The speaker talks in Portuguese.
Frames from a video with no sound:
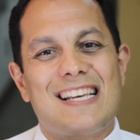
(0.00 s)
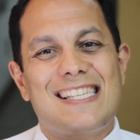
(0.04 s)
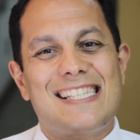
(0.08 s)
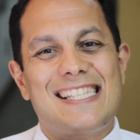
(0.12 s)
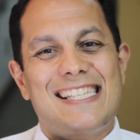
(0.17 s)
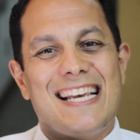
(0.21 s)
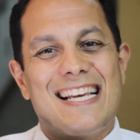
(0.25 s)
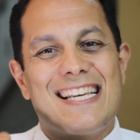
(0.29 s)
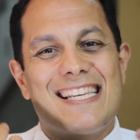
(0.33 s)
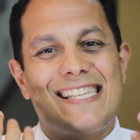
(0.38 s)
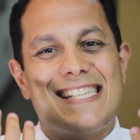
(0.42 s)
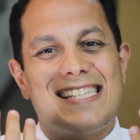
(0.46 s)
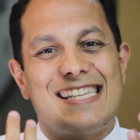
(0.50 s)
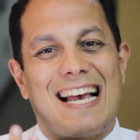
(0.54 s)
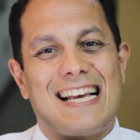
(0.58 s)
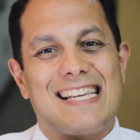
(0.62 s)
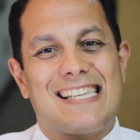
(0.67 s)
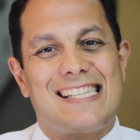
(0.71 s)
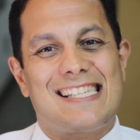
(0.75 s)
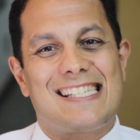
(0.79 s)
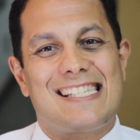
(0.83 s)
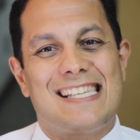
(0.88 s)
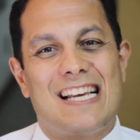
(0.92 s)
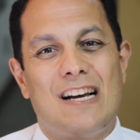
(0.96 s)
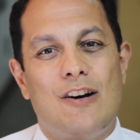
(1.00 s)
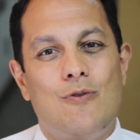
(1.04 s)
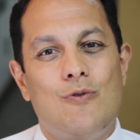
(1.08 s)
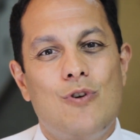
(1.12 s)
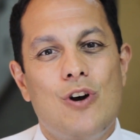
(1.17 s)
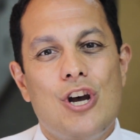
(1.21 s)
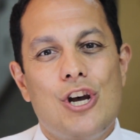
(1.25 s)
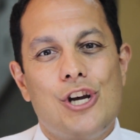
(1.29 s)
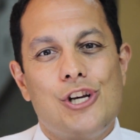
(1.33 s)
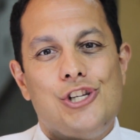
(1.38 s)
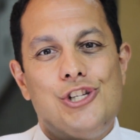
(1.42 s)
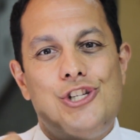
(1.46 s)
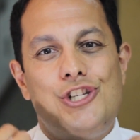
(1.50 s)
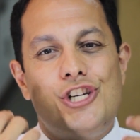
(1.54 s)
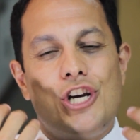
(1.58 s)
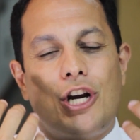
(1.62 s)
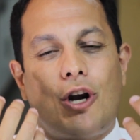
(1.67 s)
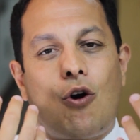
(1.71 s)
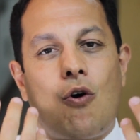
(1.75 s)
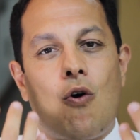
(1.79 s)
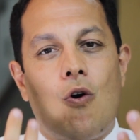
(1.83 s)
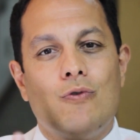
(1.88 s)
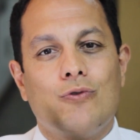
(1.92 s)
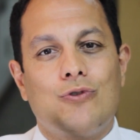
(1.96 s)
sensação de
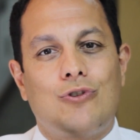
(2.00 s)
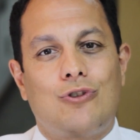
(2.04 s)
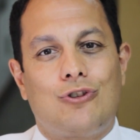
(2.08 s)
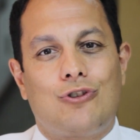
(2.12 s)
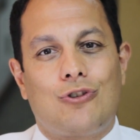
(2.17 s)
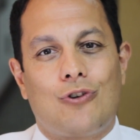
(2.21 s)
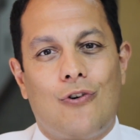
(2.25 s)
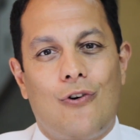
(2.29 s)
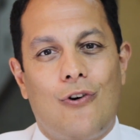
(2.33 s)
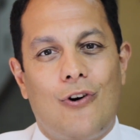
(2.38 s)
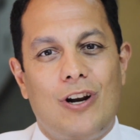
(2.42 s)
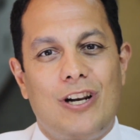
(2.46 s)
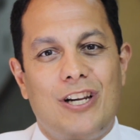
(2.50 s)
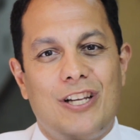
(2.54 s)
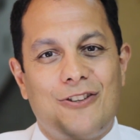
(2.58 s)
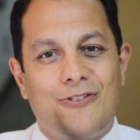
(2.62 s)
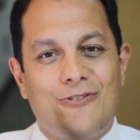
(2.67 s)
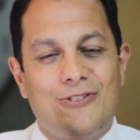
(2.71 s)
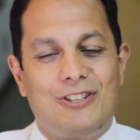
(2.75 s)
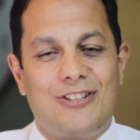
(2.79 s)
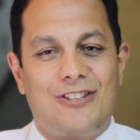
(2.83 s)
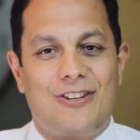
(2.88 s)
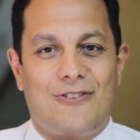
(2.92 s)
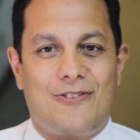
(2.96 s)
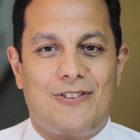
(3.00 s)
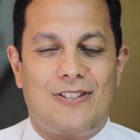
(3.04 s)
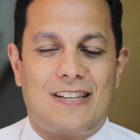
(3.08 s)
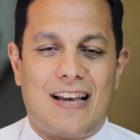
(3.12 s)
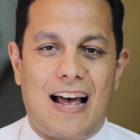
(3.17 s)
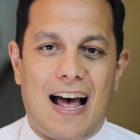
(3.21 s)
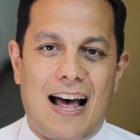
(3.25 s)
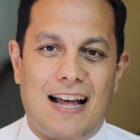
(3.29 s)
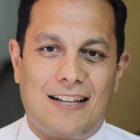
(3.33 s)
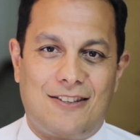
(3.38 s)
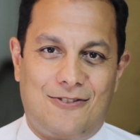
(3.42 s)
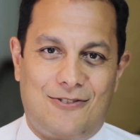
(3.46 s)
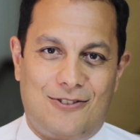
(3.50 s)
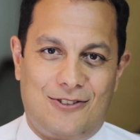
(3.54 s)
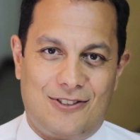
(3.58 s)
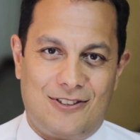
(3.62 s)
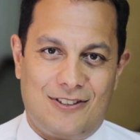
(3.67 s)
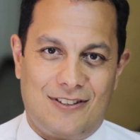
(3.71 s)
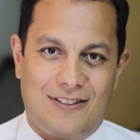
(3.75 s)
controle dos seus atos.